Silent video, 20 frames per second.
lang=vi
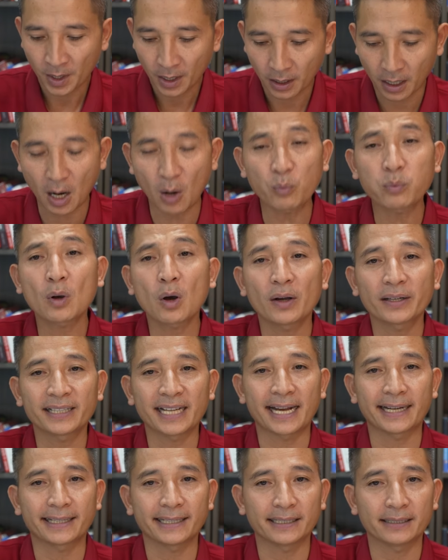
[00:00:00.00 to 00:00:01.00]
không còn
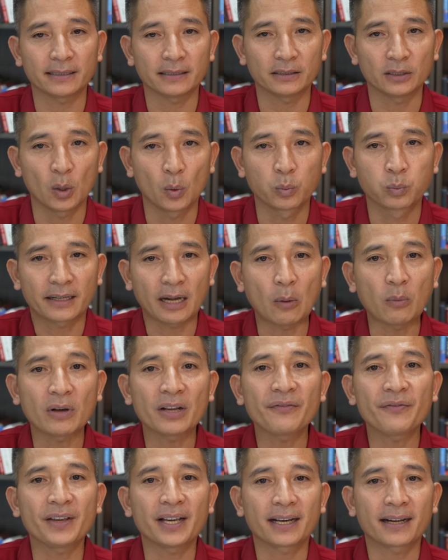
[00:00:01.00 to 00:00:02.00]
giá trị sử dụng trong
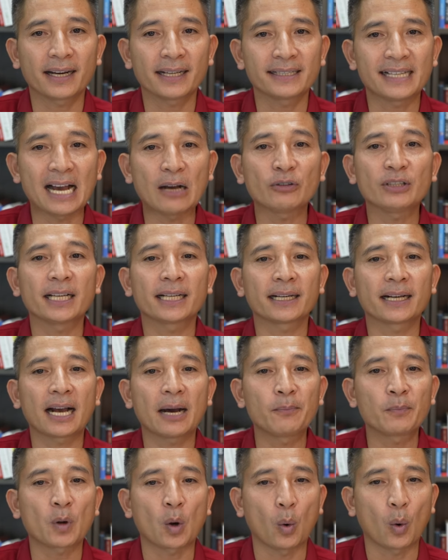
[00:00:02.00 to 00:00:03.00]
cái việc là giao dịch
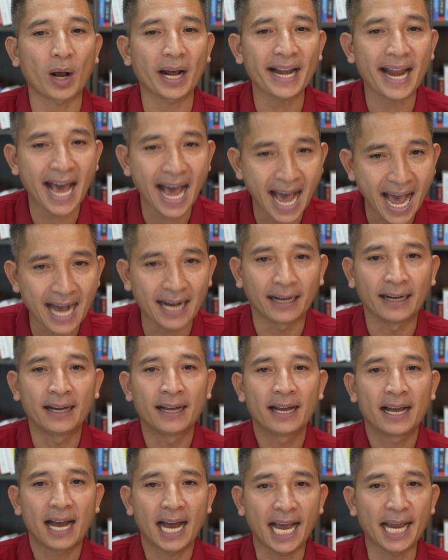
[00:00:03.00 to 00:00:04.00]
cầm cổ ngân hàng
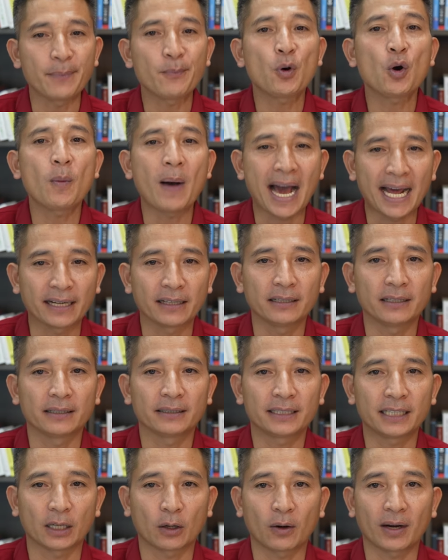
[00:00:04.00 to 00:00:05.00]
hay mua bán nữa
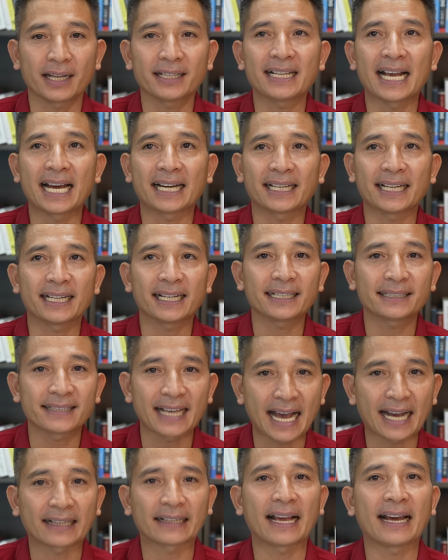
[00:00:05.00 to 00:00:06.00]
chỉ có là giá trị là
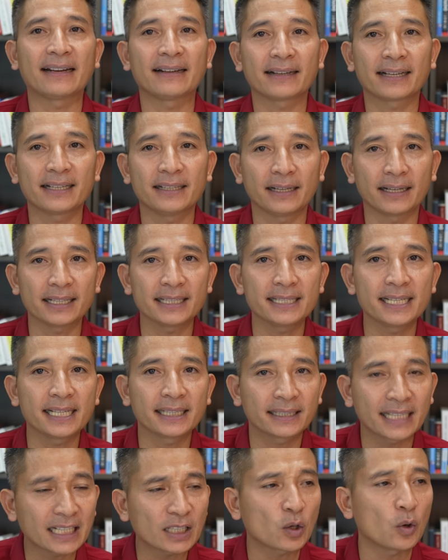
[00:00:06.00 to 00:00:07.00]
xác nhận cái những cái
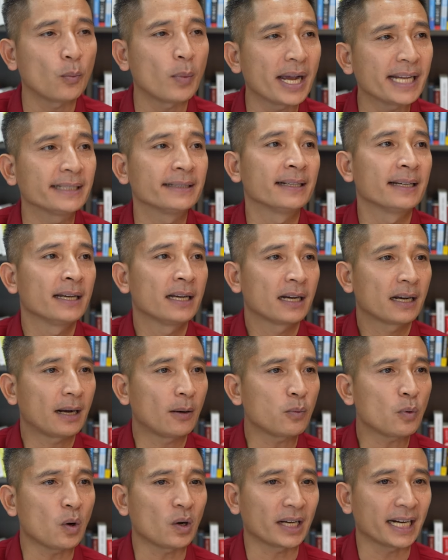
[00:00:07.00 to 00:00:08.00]
diện tích của mình
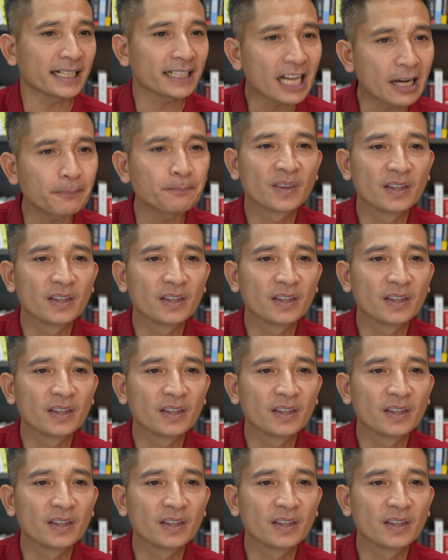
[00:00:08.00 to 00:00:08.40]
không có tranh chấp